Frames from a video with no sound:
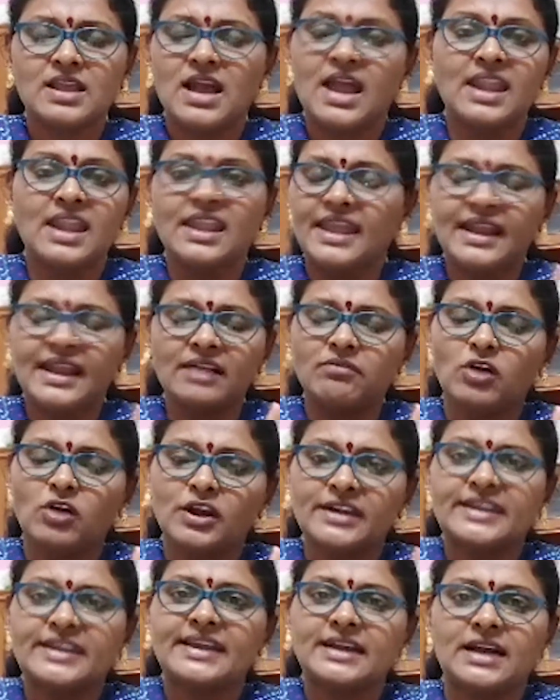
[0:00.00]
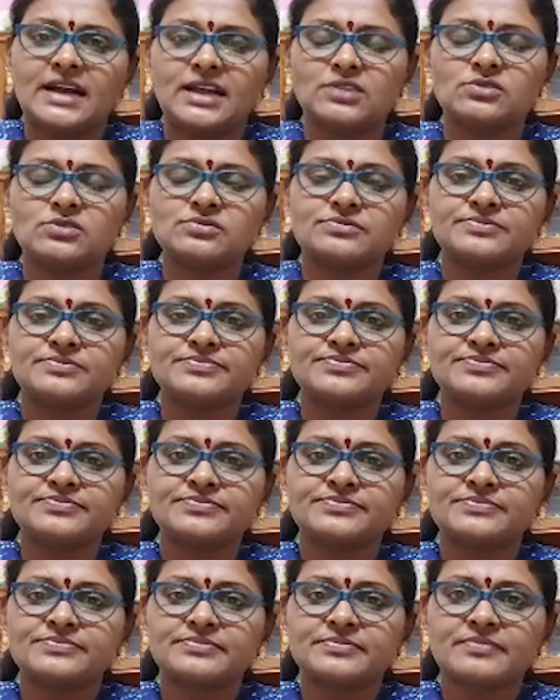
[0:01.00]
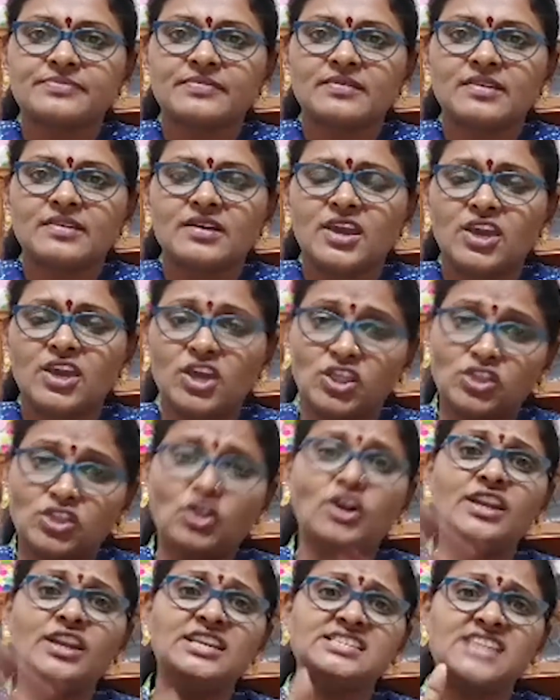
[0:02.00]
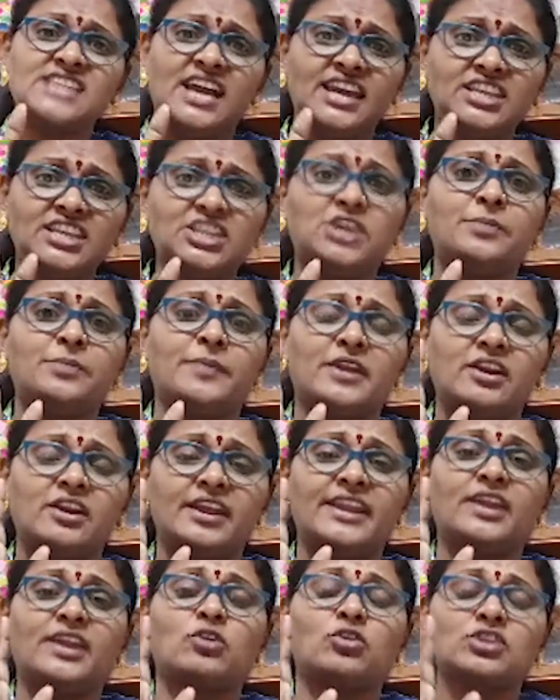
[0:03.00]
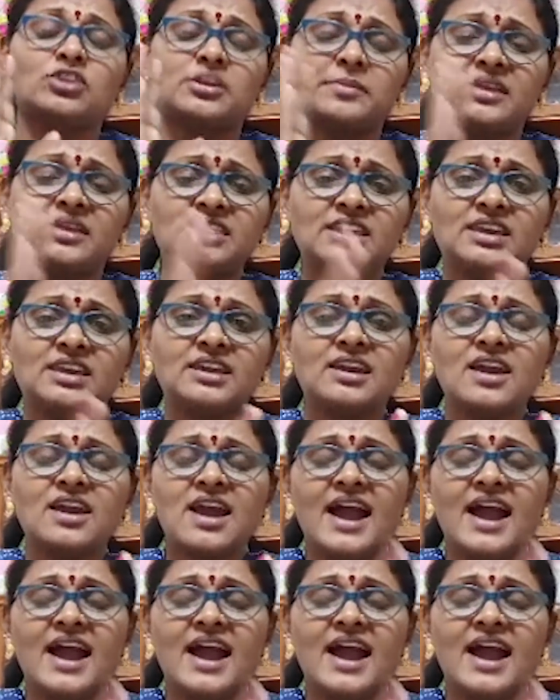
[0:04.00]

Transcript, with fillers: ఆ లేఖ ఒకటే కాదు ఎంతో నిజాయితీ పరులైన కొంతమంది